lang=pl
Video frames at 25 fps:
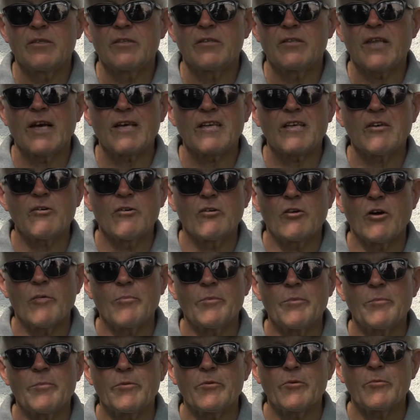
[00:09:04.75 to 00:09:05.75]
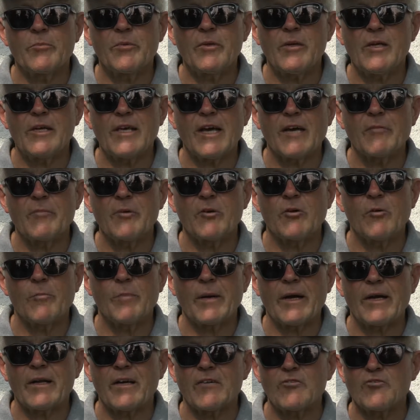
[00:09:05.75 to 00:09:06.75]
Takie okopy porobili, jakby
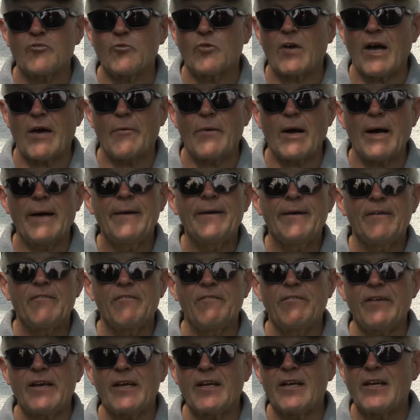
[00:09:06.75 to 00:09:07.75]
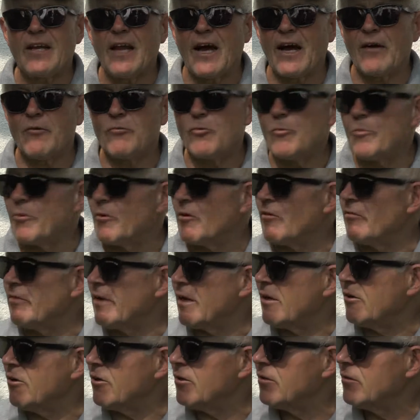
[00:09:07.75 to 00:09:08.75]
koparka szukała węgla
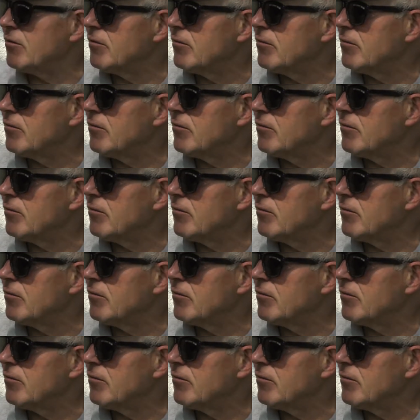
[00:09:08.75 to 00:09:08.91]
łupkowego.